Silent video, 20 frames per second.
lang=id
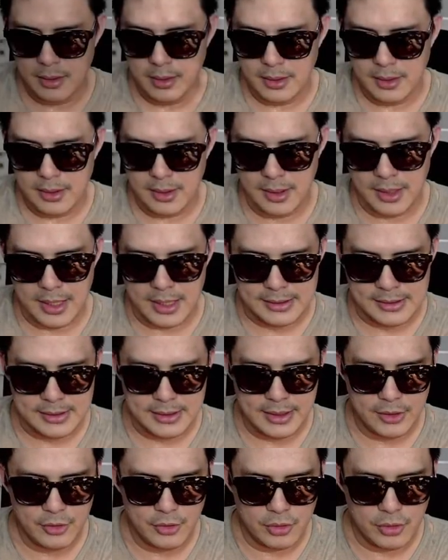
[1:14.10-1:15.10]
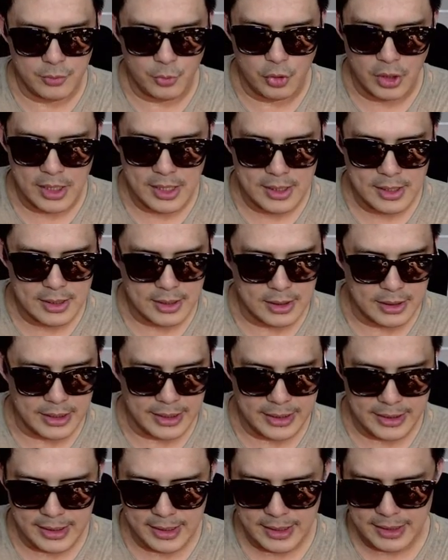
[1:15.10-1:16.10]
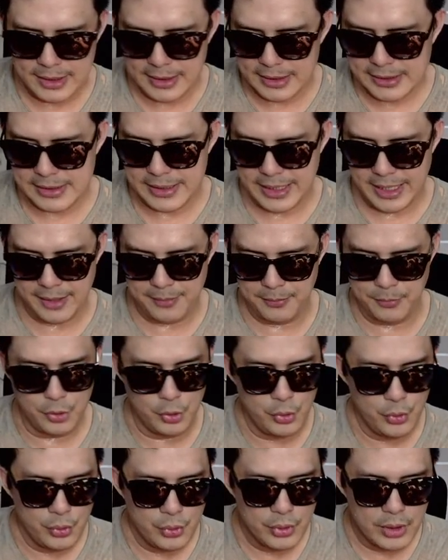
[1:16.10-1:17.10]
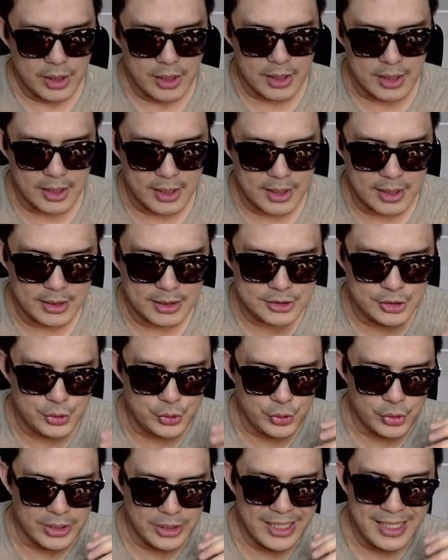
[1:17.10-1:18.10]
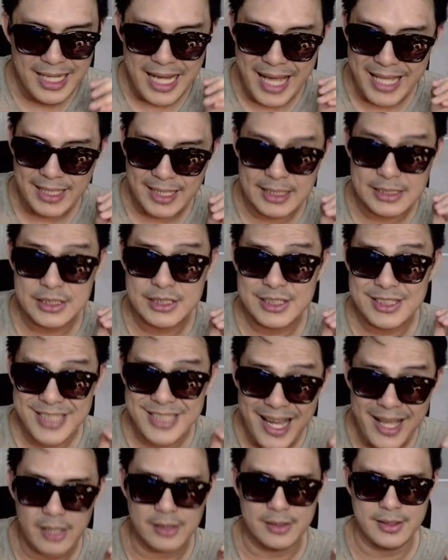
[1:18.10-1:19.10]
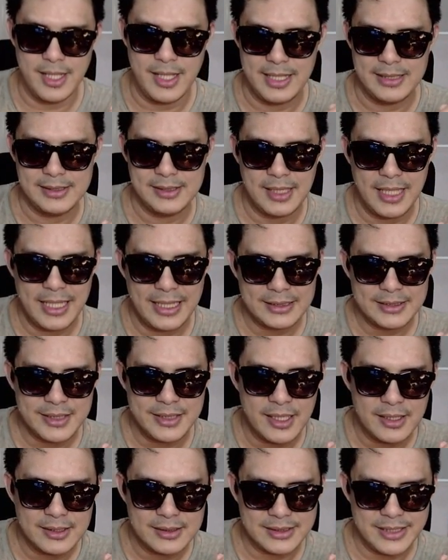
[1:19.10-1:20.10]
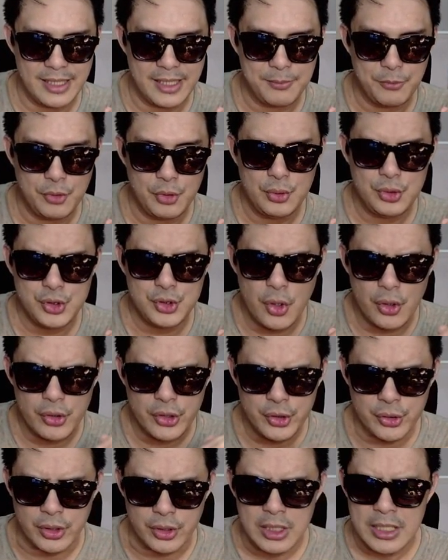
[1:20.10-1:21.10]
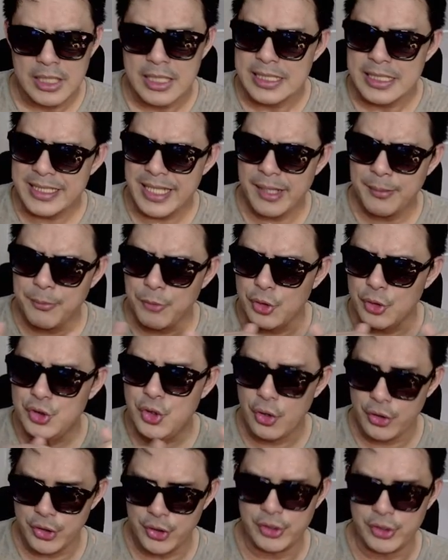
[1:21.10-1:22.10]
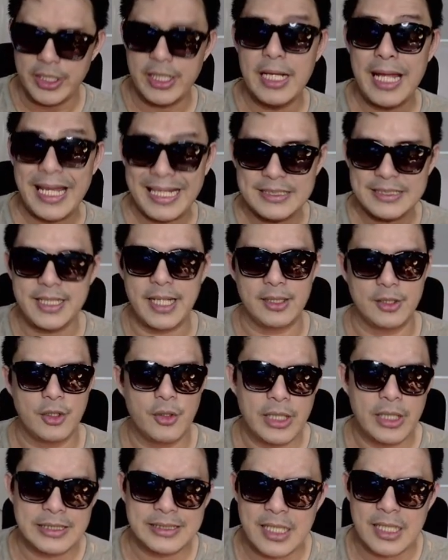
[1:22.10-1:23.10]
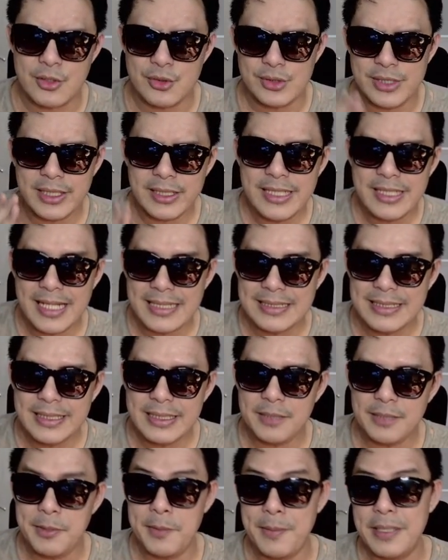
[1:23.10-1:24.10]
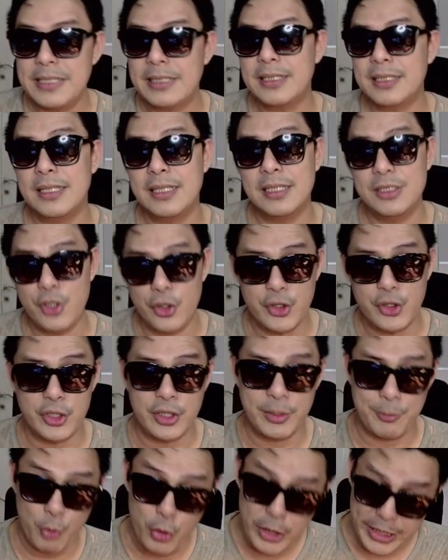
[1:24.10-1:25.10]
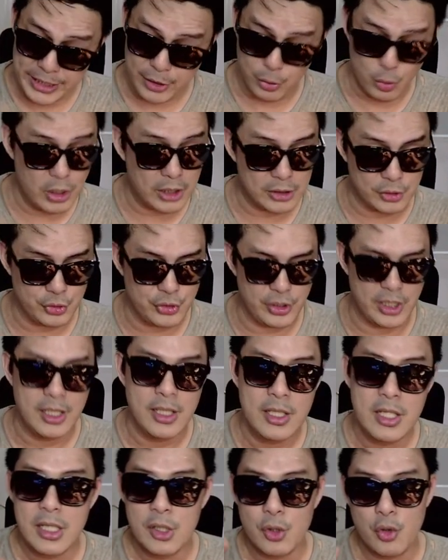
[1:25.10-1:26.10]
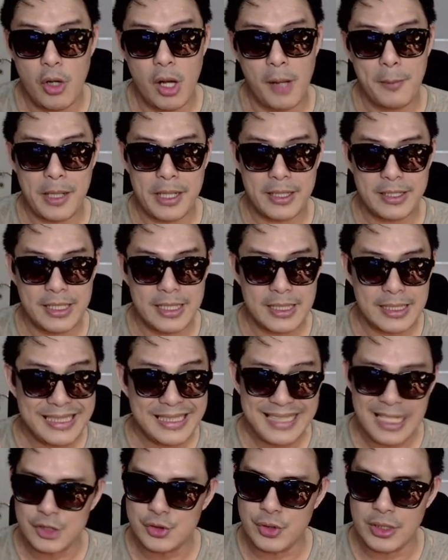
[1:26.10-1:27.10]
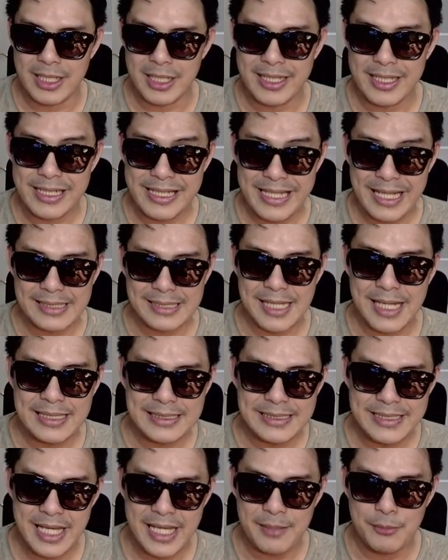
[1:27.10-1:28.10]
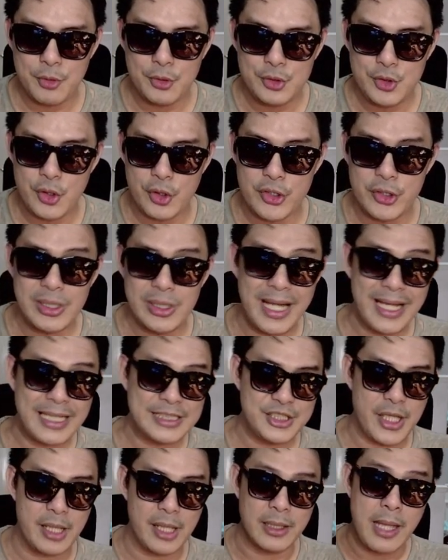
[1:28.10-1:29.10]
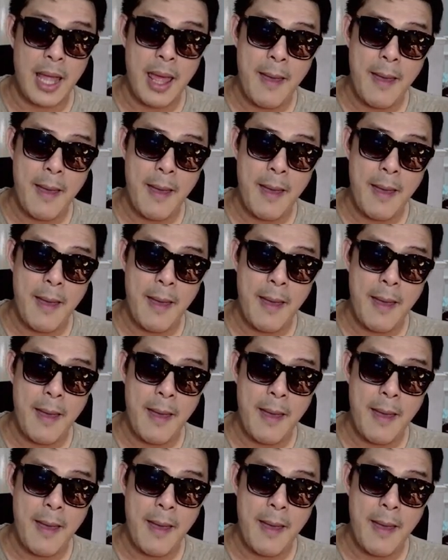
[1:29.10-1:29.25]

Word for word: Iya guys, ini gue udah buka linknya ini CN Blue uh, judulnya Like a Child guys, Like a Child CN Blue Jong Hyun, CN Blue Jong Hyun ya Like a Child. Oke okay, seharusnya nyanyi lebih banyak ke Jong Hyun, mungkin gue gak tau juga, gue gak pernah dengar. Kita langsung aja react guys CN Blue Jong Hyun Like a Child.